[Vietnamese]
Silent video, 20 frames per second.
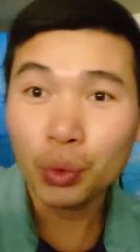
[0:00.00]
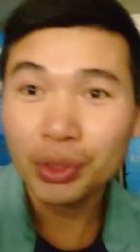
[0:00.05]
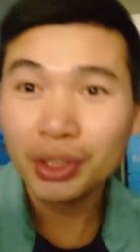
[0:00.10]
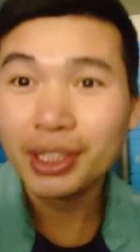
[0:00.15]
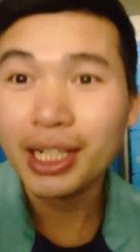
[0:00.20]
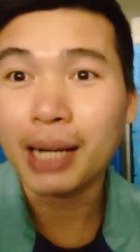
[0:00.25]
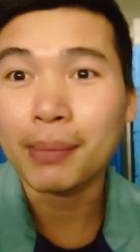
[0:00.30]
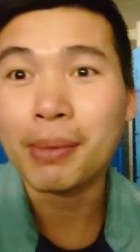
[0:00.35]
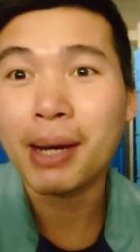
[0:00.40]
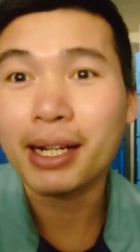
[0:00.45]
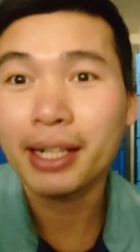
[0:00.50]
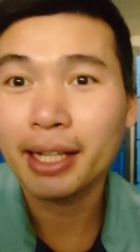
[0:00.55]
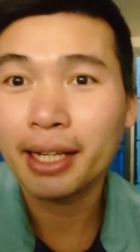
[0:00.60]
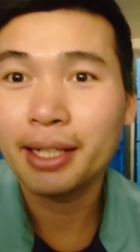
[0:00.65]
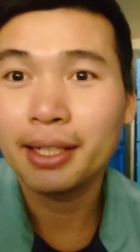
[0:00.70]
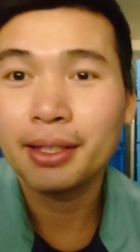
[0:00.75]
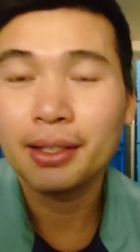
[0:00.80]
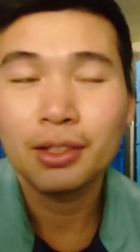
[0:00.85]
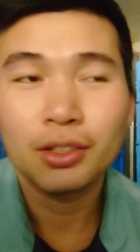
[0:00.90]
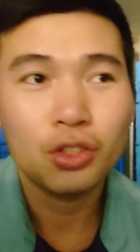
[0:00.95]
ví dụ như các bạn
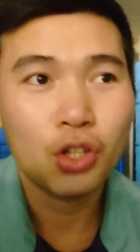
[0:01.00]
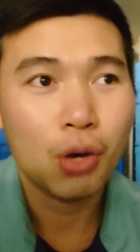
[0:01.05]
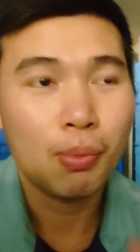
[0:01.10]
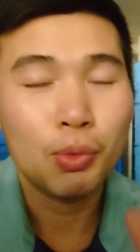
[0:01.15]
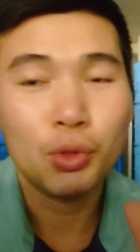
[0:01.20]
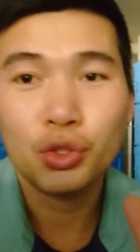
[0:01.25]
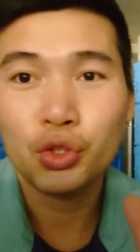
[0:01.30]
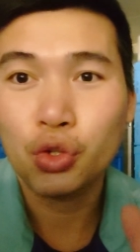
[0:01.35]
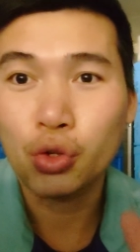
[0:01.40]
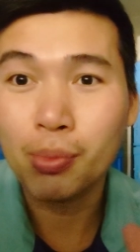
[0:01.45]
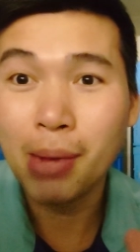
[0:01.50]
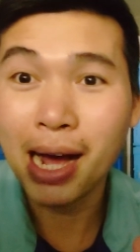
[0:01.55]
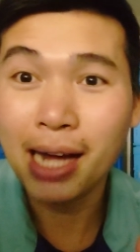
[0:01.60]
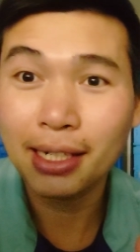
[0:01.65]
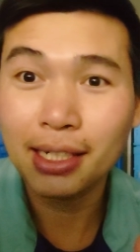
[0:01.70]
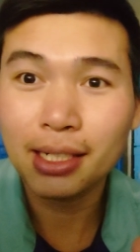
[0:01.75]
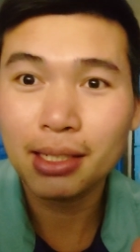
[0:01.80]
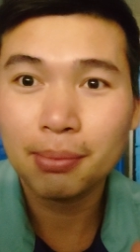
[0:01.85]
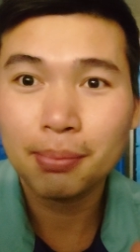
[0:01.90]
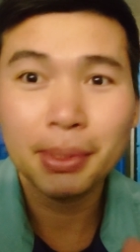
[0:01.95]
này có một số
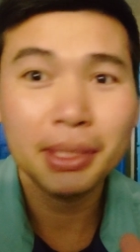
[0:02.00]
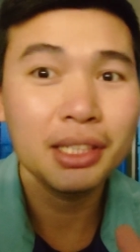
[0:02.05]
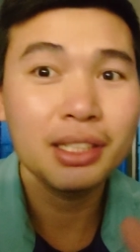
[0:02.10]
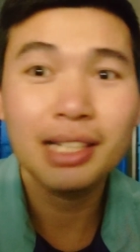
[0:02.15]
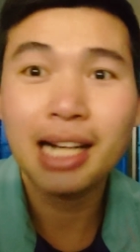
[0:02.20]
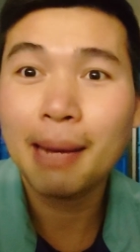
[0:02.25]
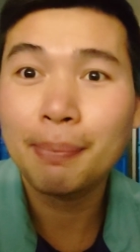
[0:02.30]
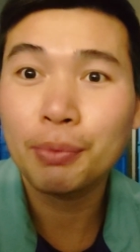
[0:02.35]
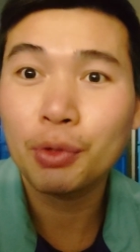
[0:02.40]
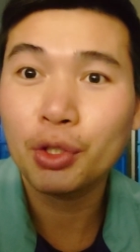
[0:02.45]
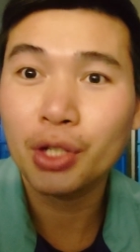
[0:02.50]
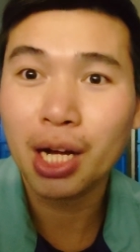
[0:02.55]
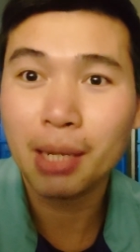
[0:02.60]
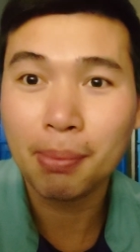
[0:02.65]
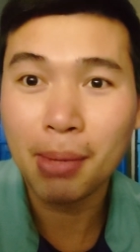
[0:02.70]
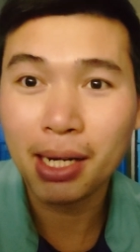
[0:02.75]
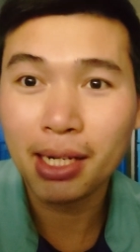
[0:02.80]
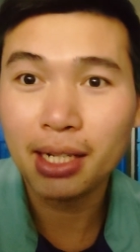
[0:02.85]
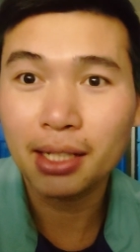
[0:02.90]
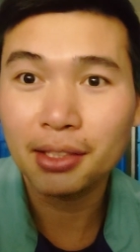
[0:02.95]
bạn á, mình từng gặp rồi
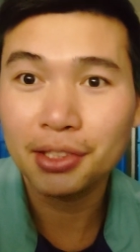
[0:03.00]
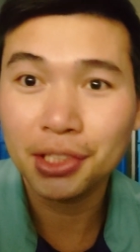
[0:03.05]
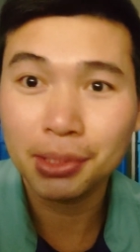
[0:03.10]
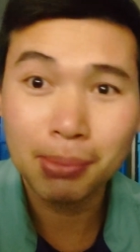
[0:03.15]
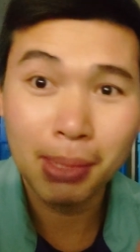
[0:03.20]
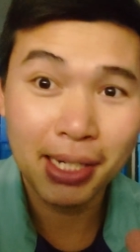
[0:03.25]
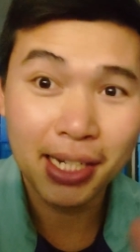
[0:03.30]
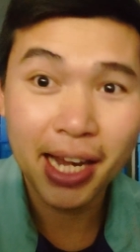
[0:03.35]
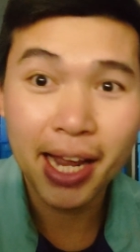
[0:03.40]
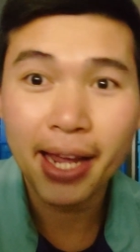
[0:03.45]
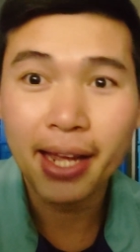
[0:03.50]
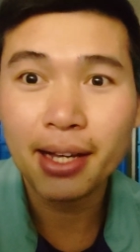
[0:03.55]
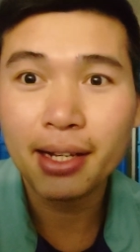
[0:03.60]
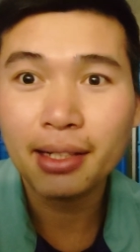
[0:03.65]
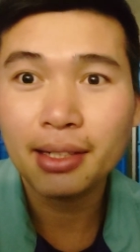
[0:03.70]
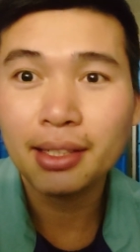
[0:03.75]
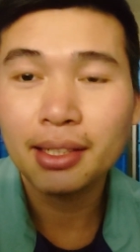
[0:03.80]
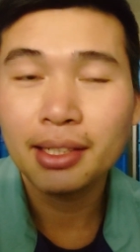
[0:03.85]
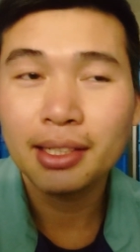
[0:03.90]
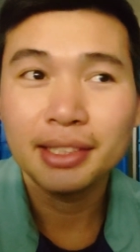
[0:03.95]
các bạn ạ những bạn trẻ
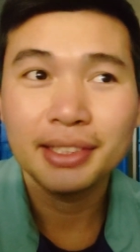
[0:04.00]
á,